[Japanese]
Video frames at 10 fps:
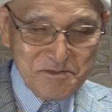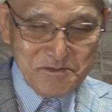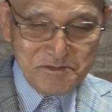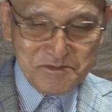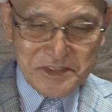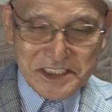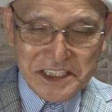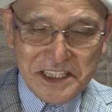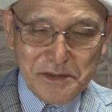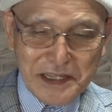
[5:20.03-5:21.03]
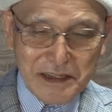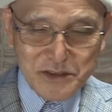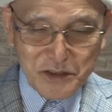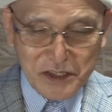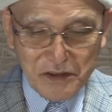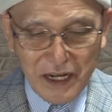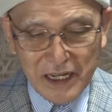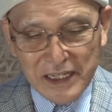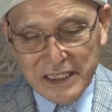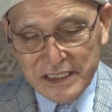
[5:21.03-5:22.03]
うん、家で磨く時は、
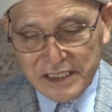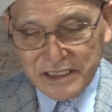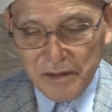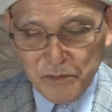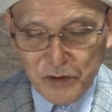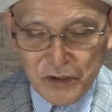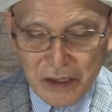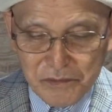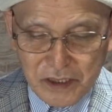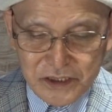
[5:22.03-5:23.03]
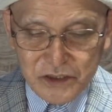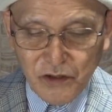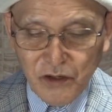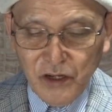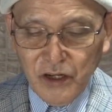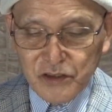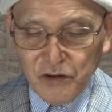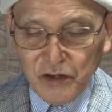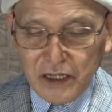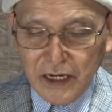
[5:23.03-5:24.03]
2、3本の歯ブラシを
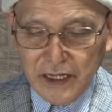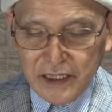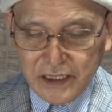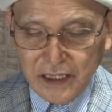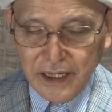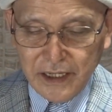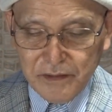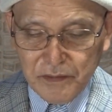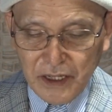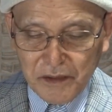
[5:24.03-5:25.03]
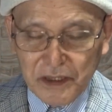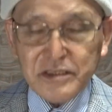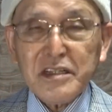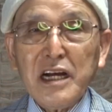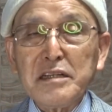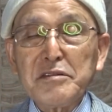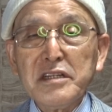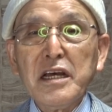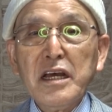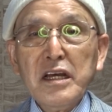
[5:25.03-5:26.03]
特回引回磨きますって書いてます
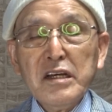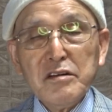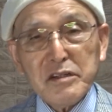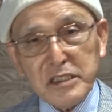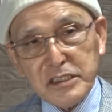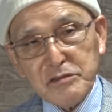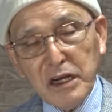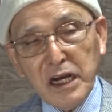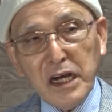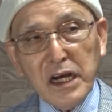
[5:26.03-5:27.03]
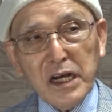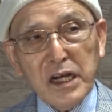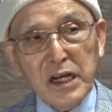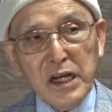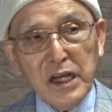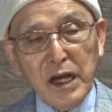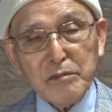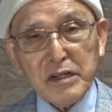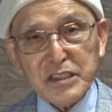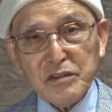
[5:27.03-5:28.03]
ね私は歯
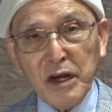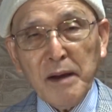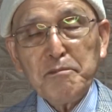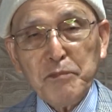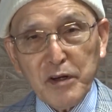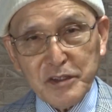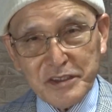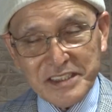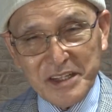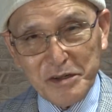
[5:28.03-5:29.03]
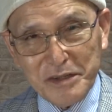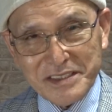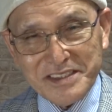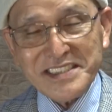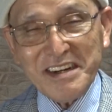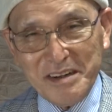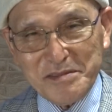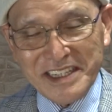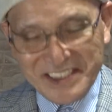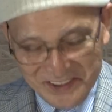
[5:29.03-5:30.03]
ブラシを8本用意しております違う歯ブラシ